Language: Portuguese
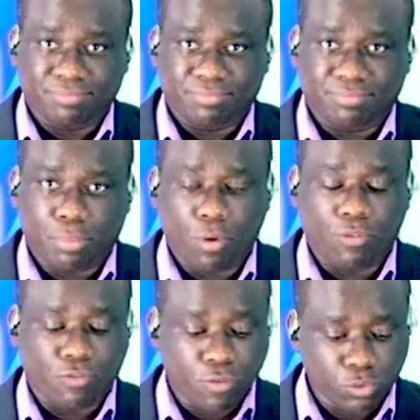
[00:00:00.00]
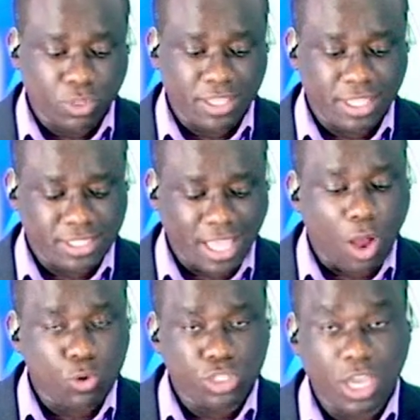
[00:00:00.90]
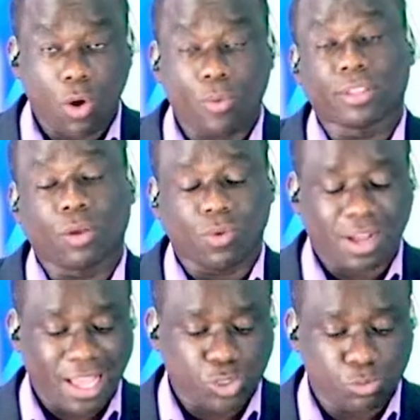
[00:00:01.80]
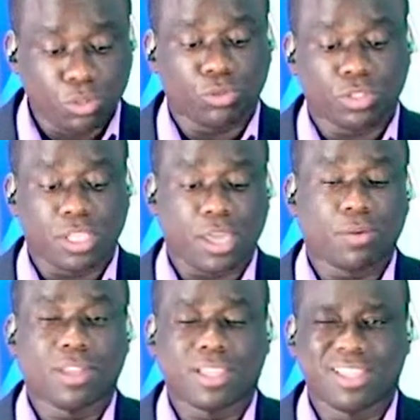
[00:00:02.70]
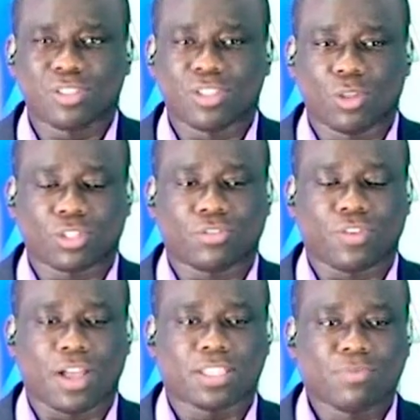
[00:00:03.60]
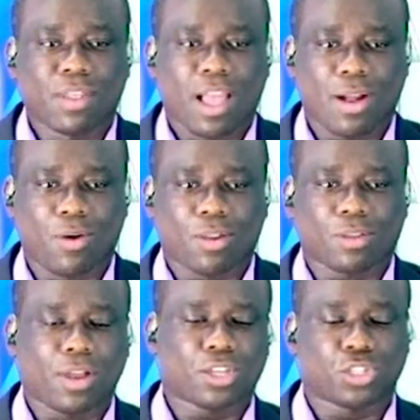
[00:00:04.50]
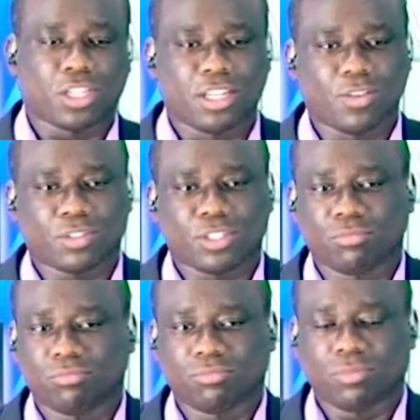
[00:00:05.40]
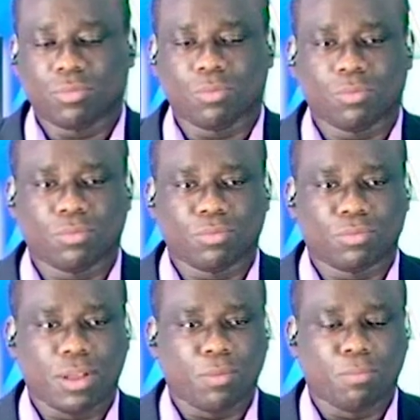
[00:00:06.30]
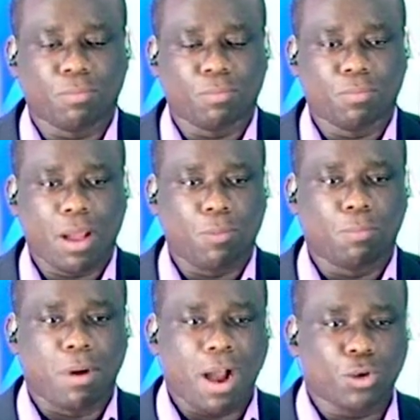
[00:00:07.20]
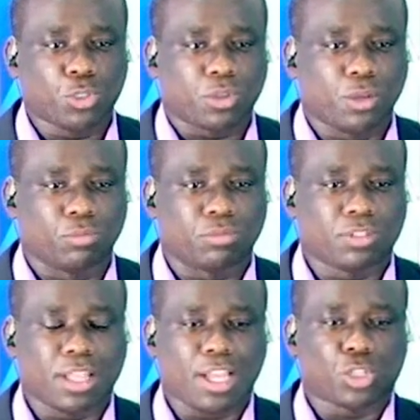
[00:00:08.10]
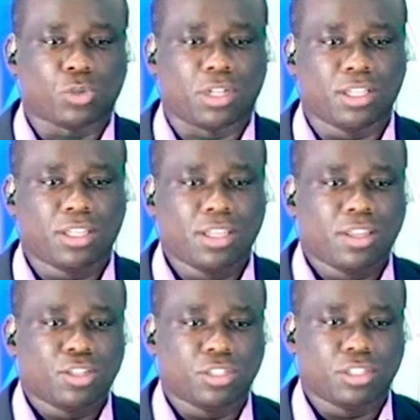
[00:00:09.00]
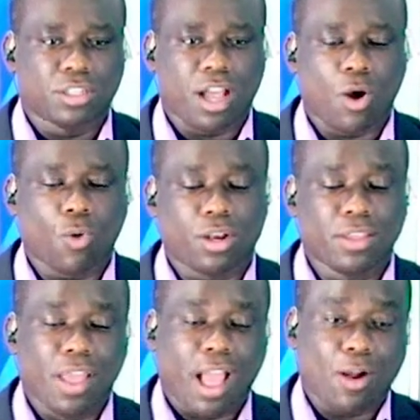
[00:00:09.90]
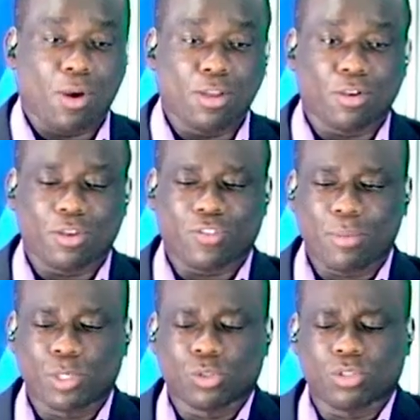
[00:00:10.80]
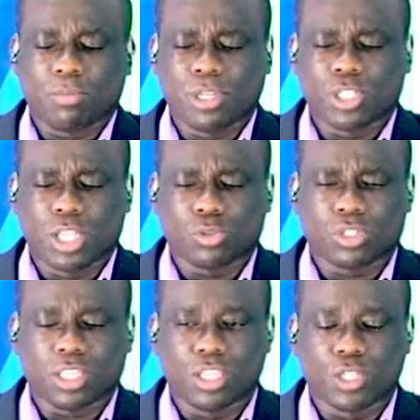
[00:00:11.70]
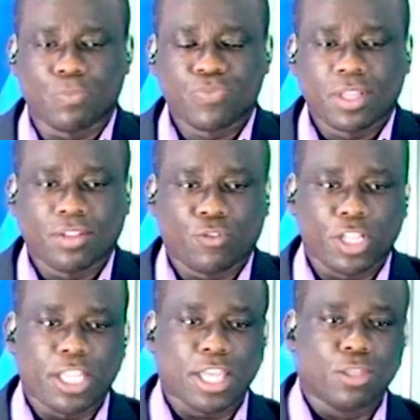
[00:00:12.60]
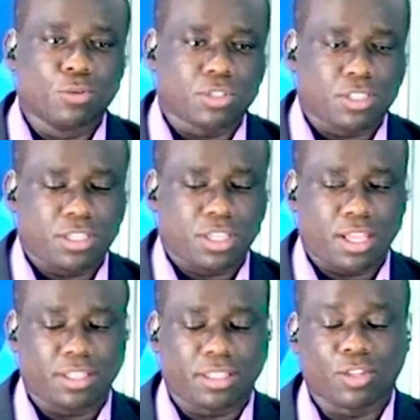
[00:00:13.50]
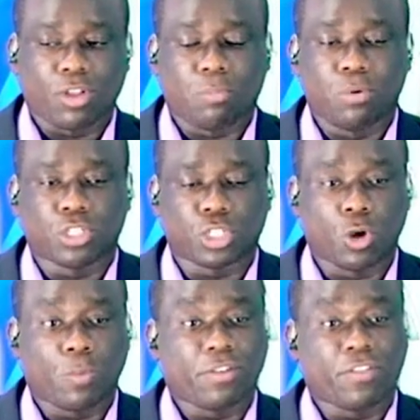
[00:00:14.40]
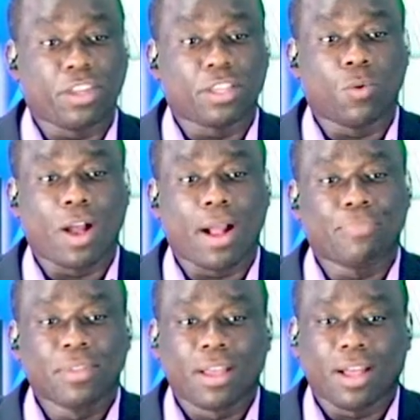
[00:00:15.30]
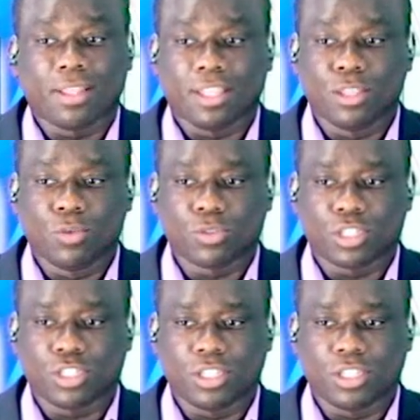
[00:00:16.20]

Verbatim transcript: profundo aí na saúde de alguém. Então, é um caso muito sério. Isso não se faz. Agora, o que eu achei ali, eu tinha um, é um é um balde, o que um tacho ali de algo ali. Agora o que eu fiquei imaginando, imaginando é o seguinte, foi denúncia. Até então a polícia chegou para averiguar a denúncia de